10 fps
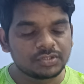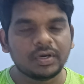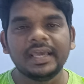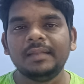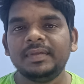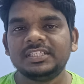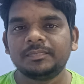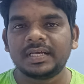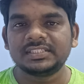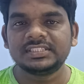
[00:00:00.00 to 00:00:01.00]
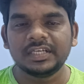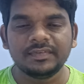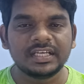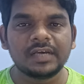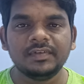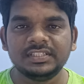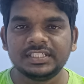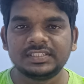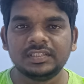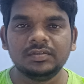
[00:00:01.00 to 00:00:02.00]
సో ఎలిమినేషన్ ప్రాసెస్ ఏ విధంగా వీళ్ళు
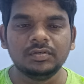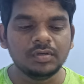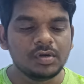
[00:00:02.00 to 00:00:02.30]
చేస్తారు